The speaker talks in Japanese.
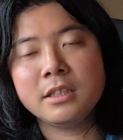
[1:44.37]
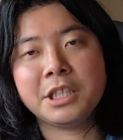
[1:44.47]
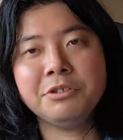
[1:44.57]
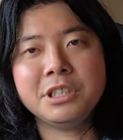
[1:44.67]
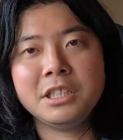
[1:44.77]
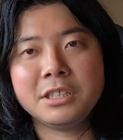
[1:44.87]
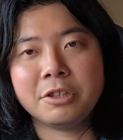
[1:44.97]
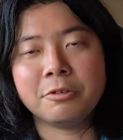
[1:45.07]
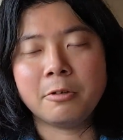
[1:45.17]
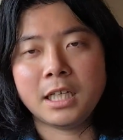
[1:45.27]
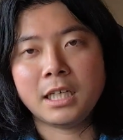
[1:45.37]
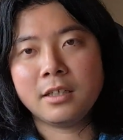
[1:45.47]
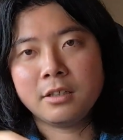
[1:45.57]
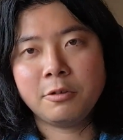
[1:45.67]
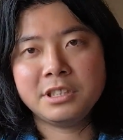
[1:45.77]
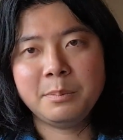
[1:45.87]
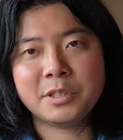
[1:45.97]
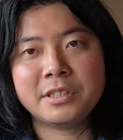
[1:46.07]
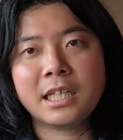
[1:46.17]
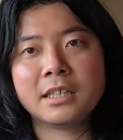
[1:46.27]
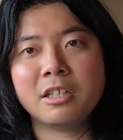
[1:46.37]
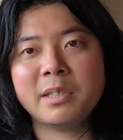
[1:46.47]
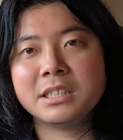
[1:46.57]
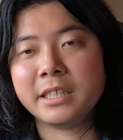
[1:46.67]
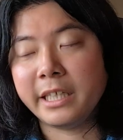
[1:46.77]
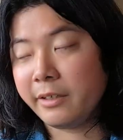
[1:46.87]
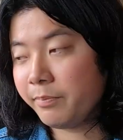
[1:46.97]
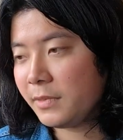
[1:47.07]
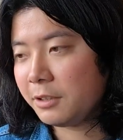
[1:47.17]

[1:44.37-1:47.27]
で、QCD っていうのは、これ全部繋がってまして、